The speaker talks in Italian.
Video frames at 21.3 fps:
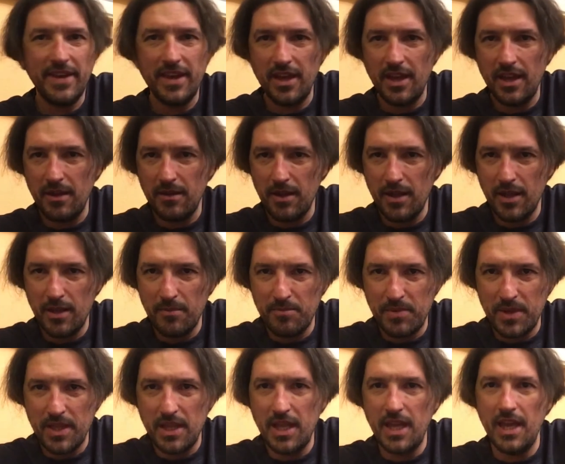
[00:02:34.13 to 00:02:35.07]
eh,
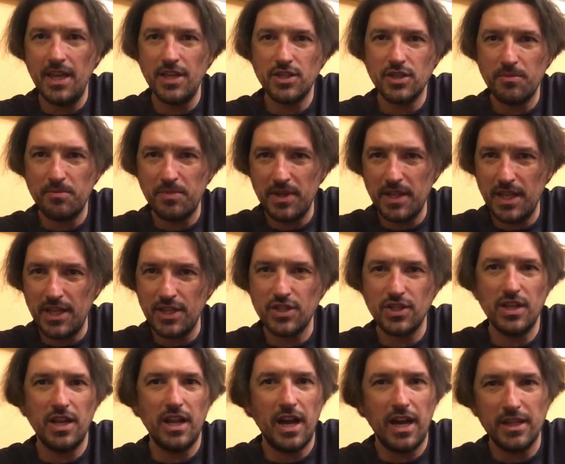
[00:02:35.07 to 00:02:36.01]
P10
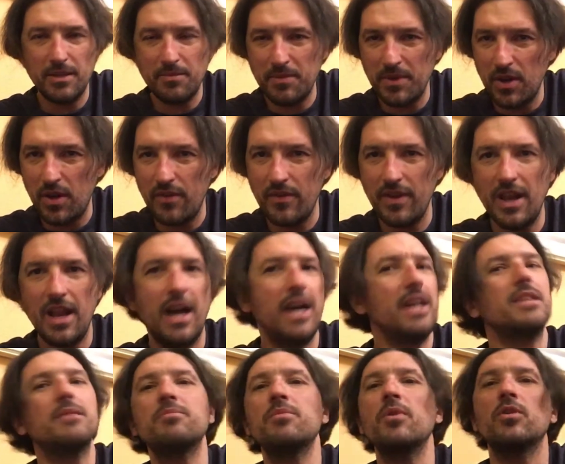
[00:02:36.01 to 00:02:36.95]
P10 Lite P9
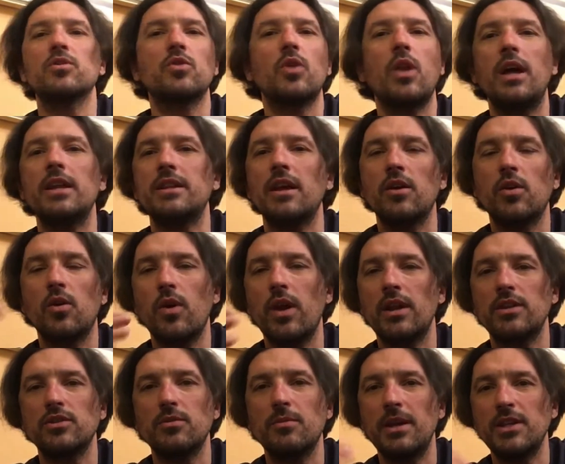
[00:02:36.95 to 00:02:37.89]
Lite P8 Lite
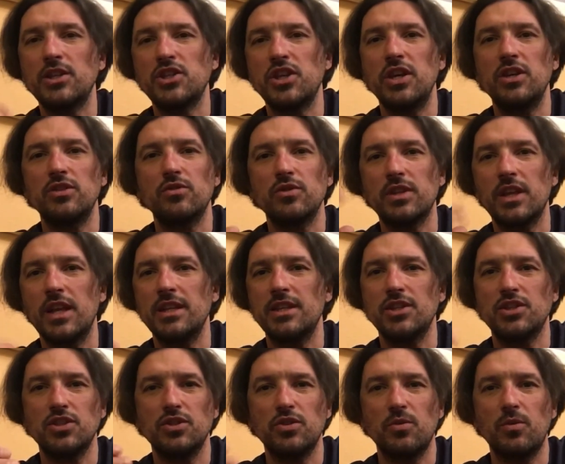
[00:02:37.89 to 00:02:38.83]
ancora insomma
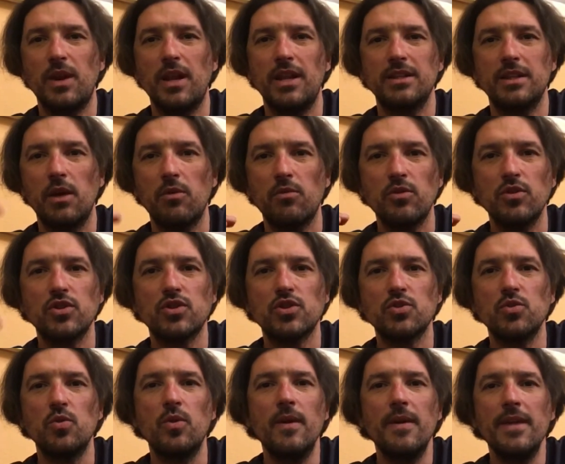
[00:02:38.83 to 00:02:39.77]
130-140 euro in
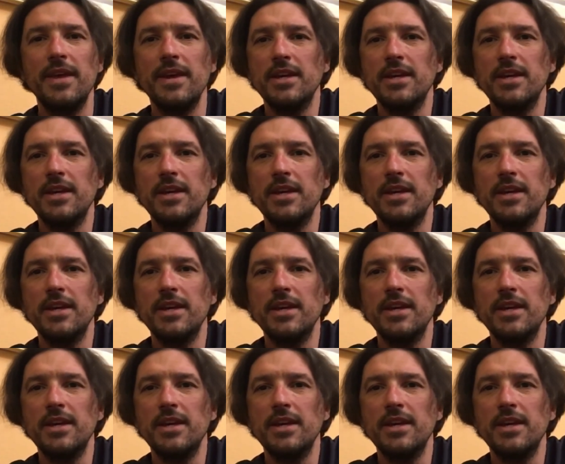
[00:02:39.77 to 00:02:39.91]
su